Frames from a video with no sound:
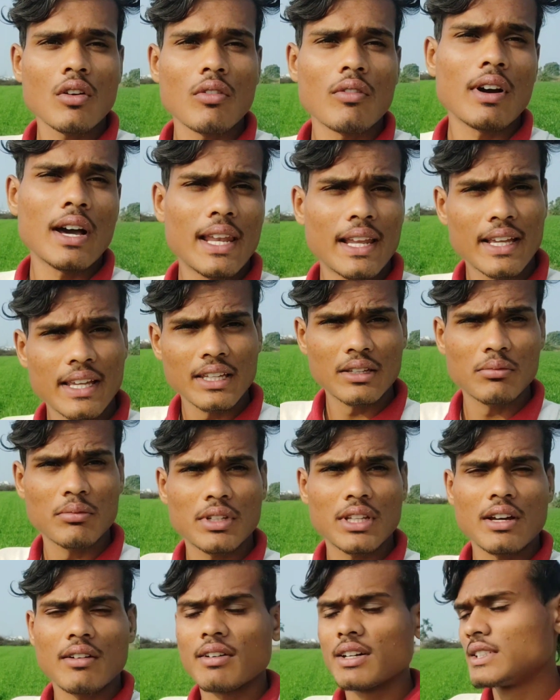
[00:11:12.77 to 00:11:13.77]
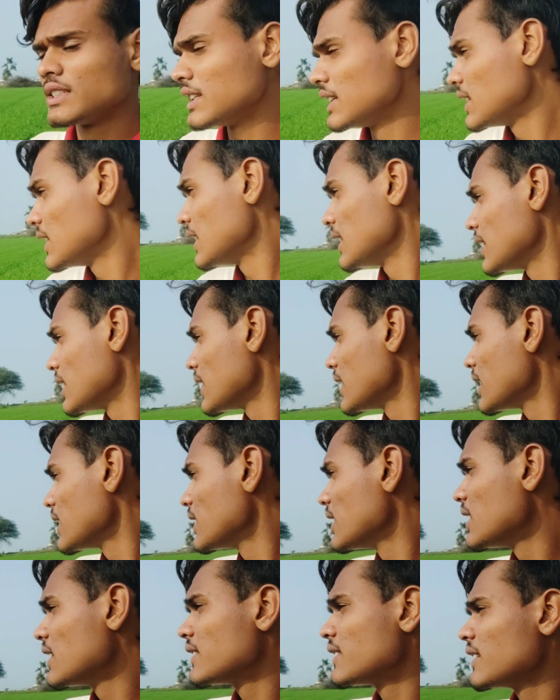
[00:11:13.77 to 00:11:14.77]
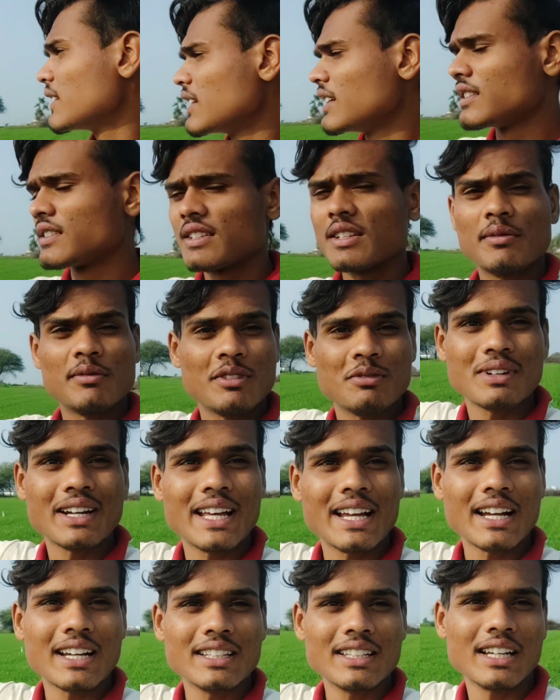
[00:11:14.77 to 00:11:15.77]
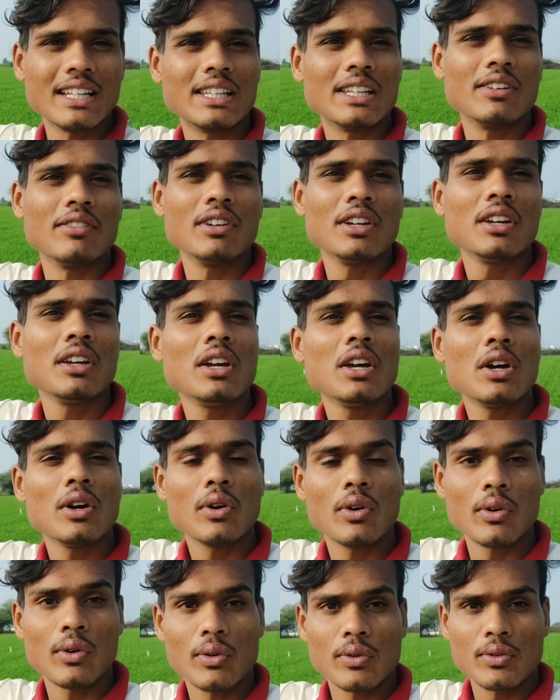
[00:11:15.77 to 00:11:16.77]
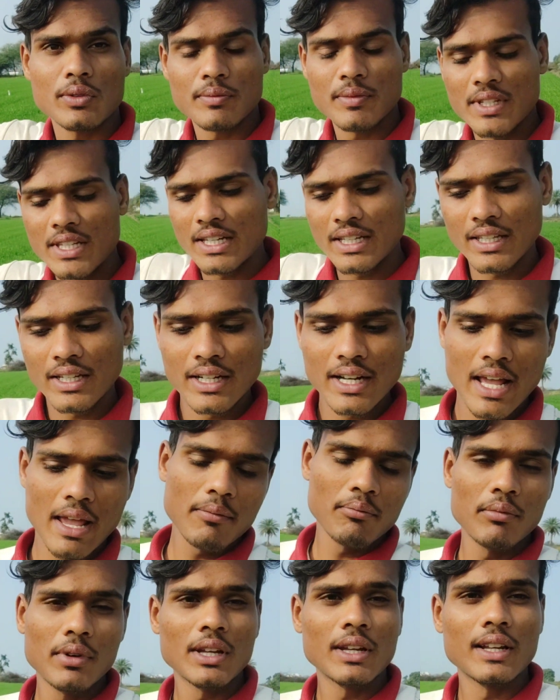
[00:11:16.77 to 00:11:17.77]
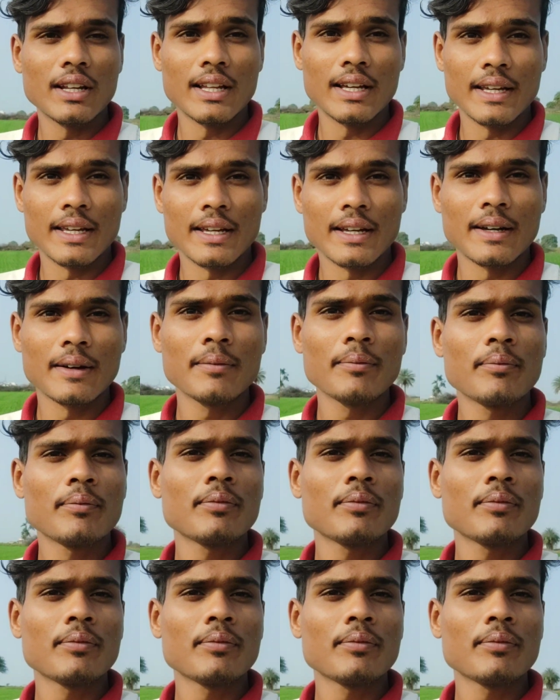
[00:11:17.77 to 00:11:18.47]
वाले खेत में दवा छिट लेते हैं इधर से रास्ते में पड़ेगा जाते हुए और उसमें ज़्यादा टाइम भी नहीं लगेगा